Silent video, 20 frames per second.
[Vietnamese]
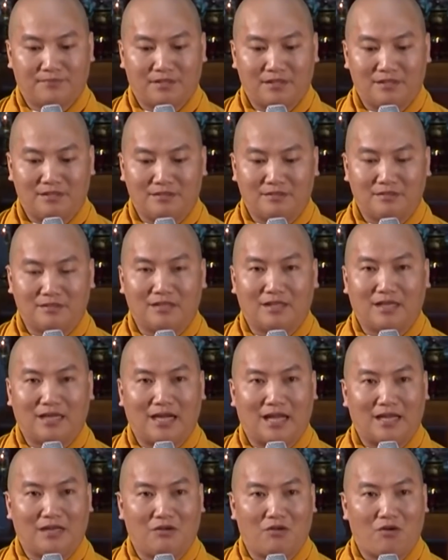thì dường như cái
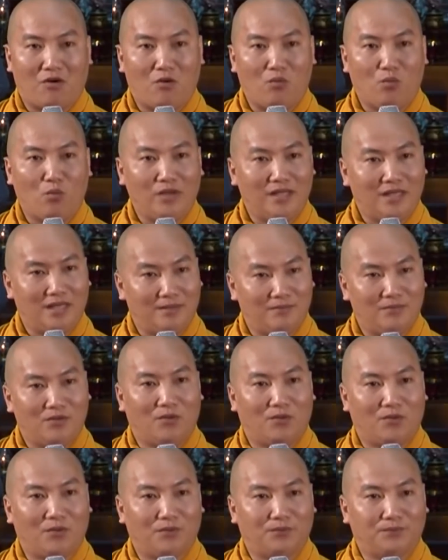này nó nguy hiểm
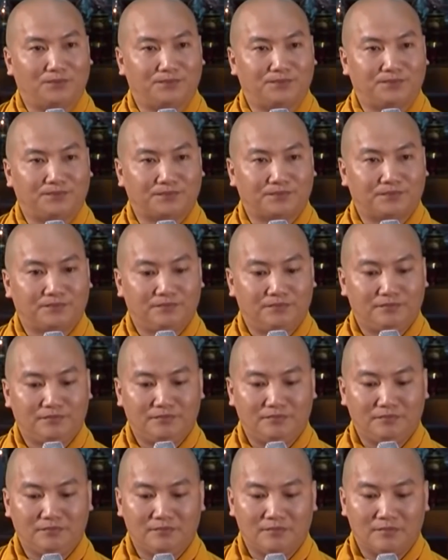vô cùng.
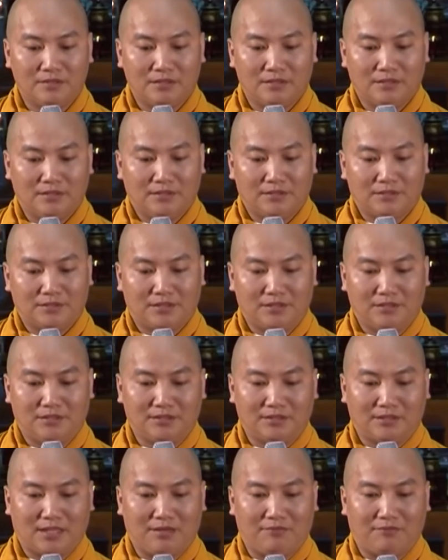Xin
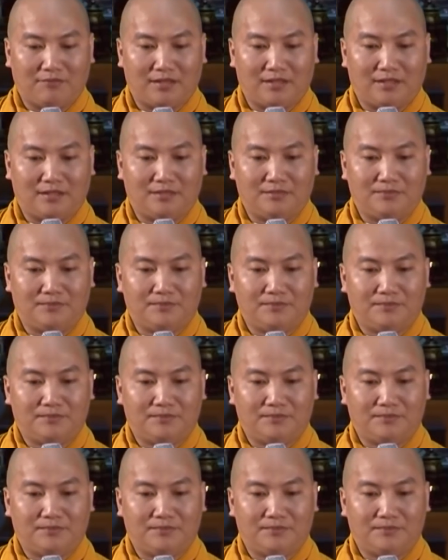thưa các vị,